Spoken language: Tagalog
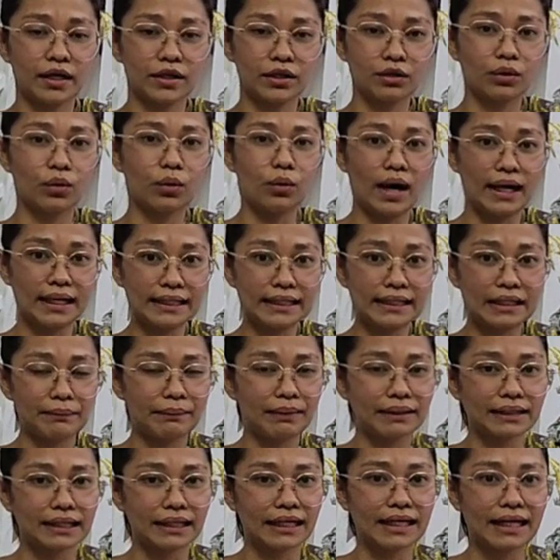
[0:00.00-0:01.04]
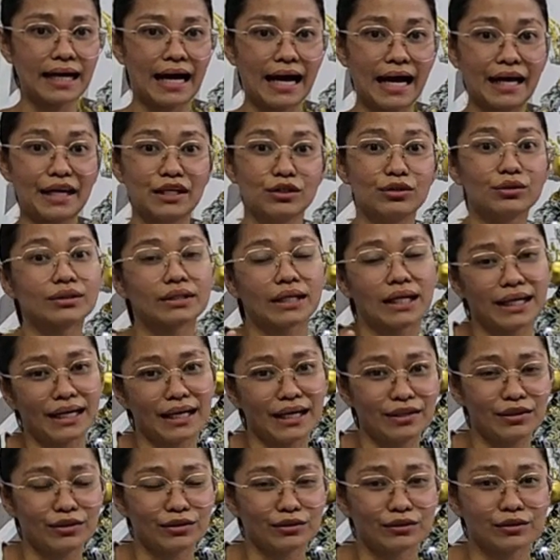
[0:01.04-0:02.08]
yung quality ba talaga ay yun
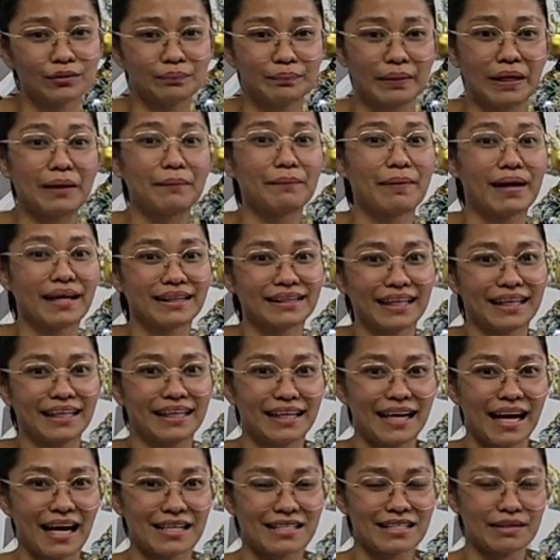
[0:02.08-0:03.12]
talaga yung binebenta nila.